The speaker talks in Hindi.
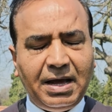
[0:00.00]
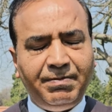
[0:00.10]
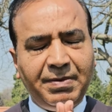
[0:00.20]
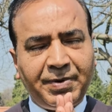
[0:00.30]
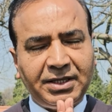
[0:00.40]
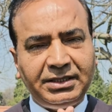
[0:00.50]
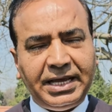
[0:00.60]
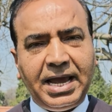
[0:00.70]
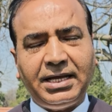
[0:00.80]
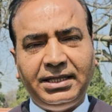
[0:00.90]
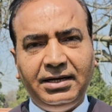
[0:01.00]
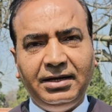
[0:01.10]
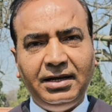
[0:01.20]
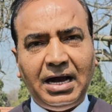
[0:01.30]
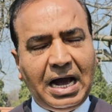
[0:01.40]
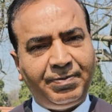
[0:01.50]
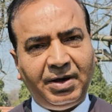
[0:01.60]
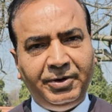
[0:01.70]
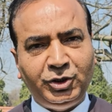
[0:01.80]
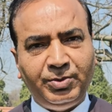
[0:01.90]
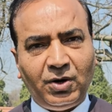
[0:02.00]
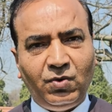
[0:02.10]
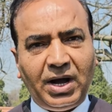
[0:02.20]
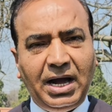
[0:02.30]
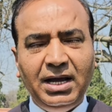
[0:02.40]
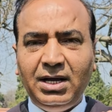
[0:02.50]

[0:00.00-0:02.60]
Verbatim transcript: अब मैं प्रत्येक दिन आपके बीच में रहूँगा